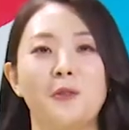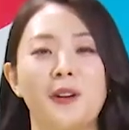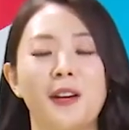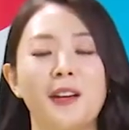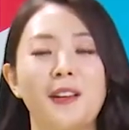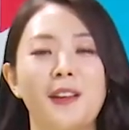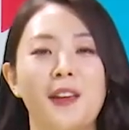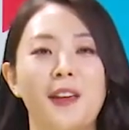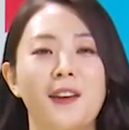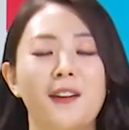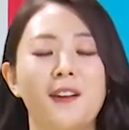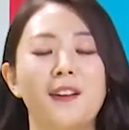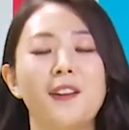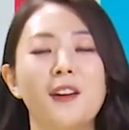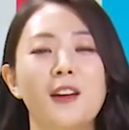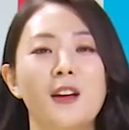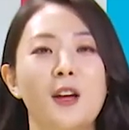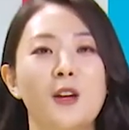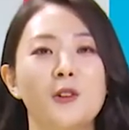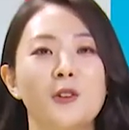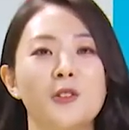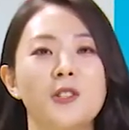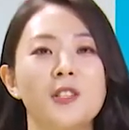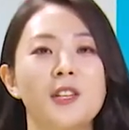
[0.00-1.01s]
할게요.
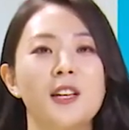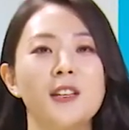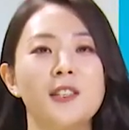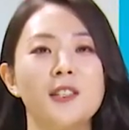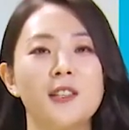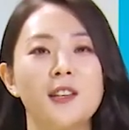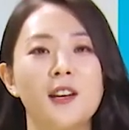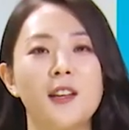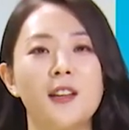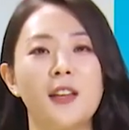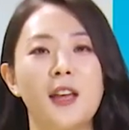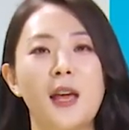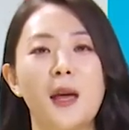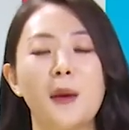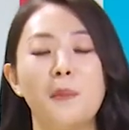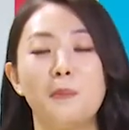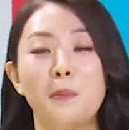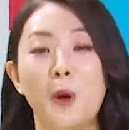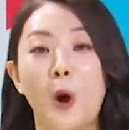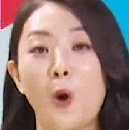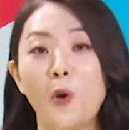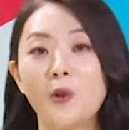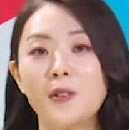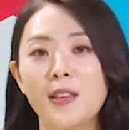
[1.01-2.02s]
지난 시간에
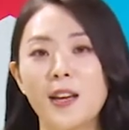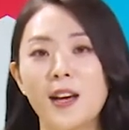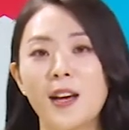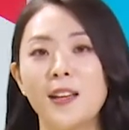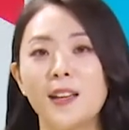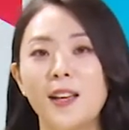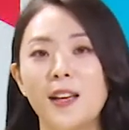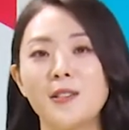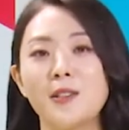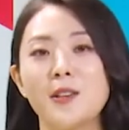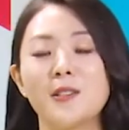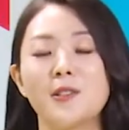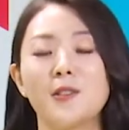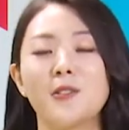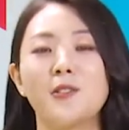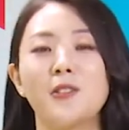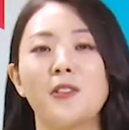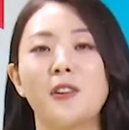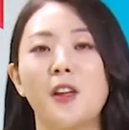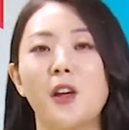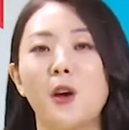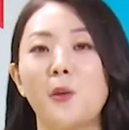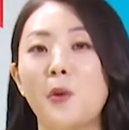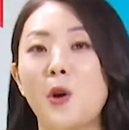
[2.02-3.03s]
명사에 대해서
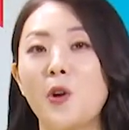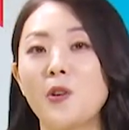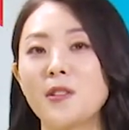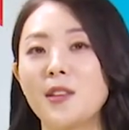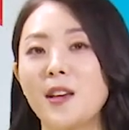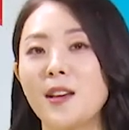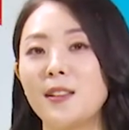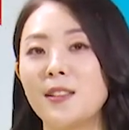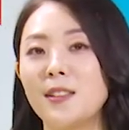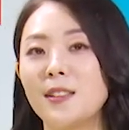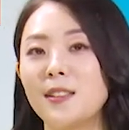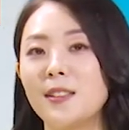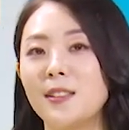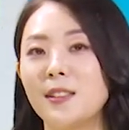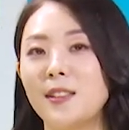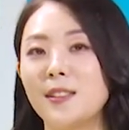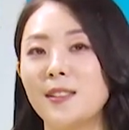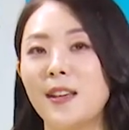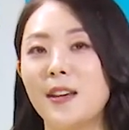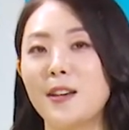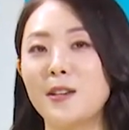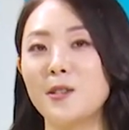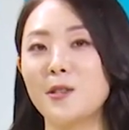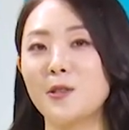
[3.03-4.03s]
했었는데요. 명사는
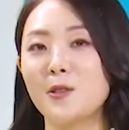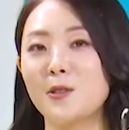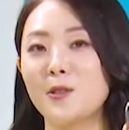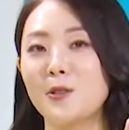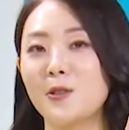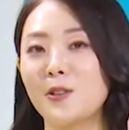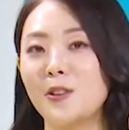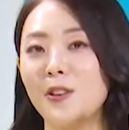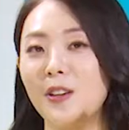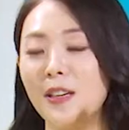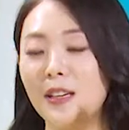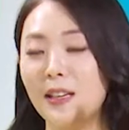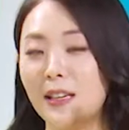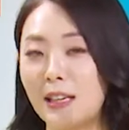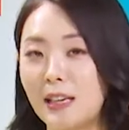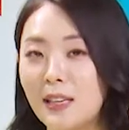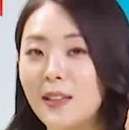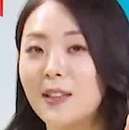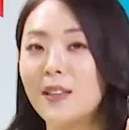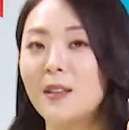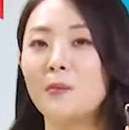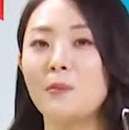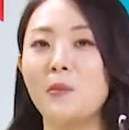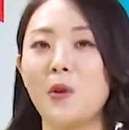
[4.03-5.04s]
셀 수
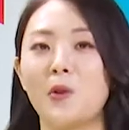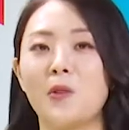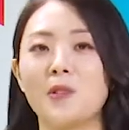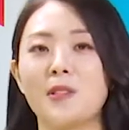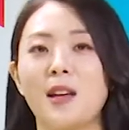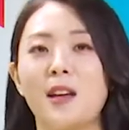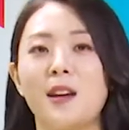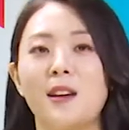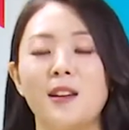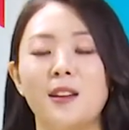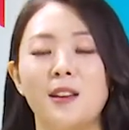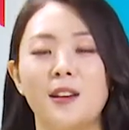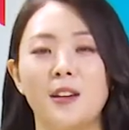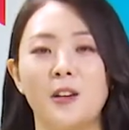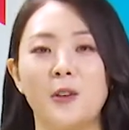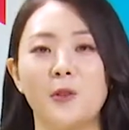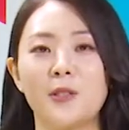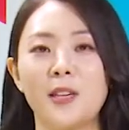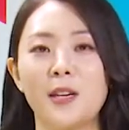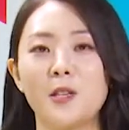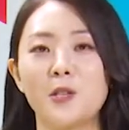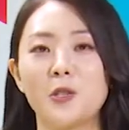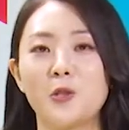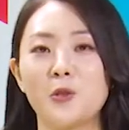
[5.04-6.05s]
있는 명사 그리고
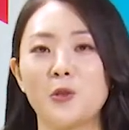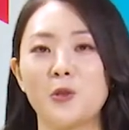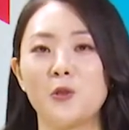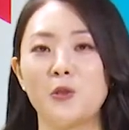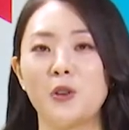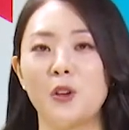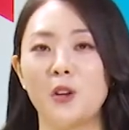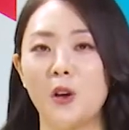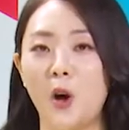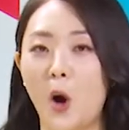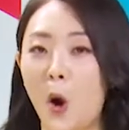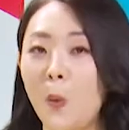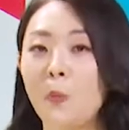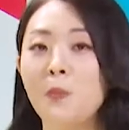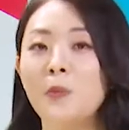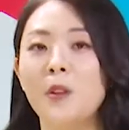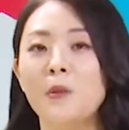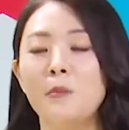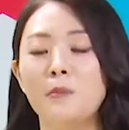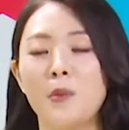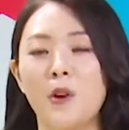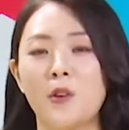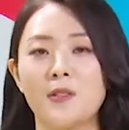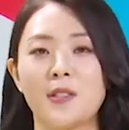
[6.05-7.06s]
셀 수
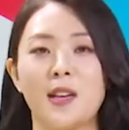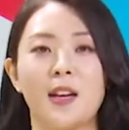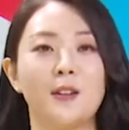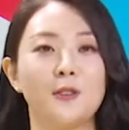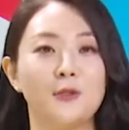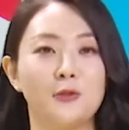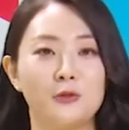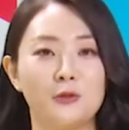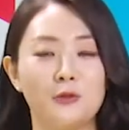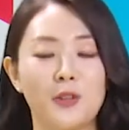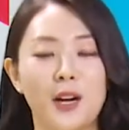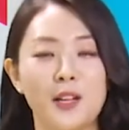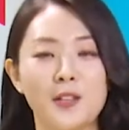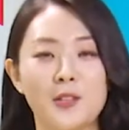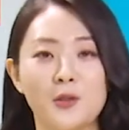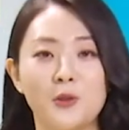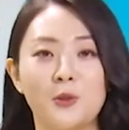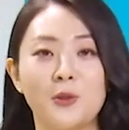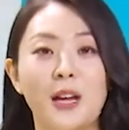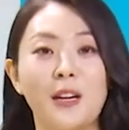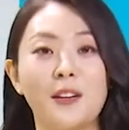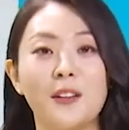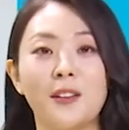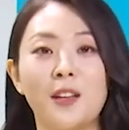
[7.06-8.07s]
없는 명사 두
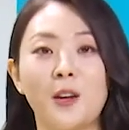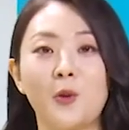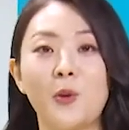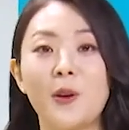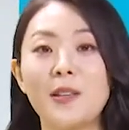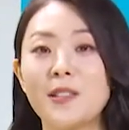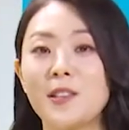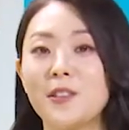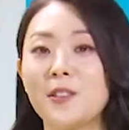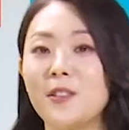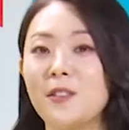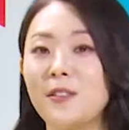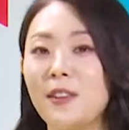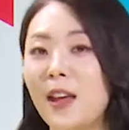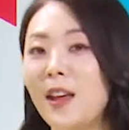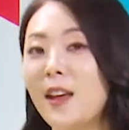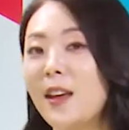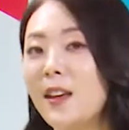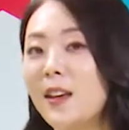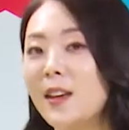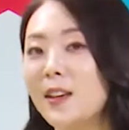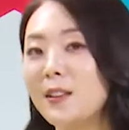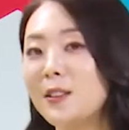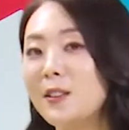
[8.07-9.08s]
가지로 나뉜다고 했었는데
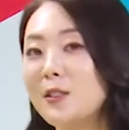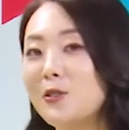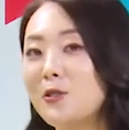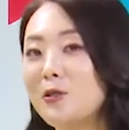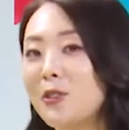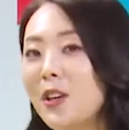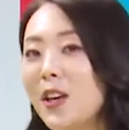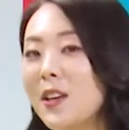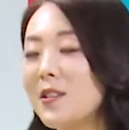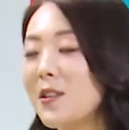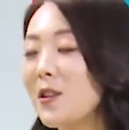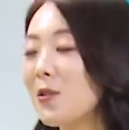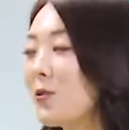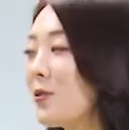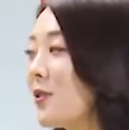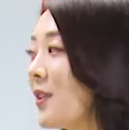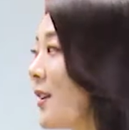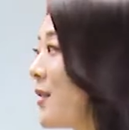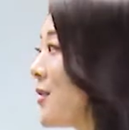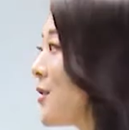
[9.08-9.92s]
그 중에서도 셀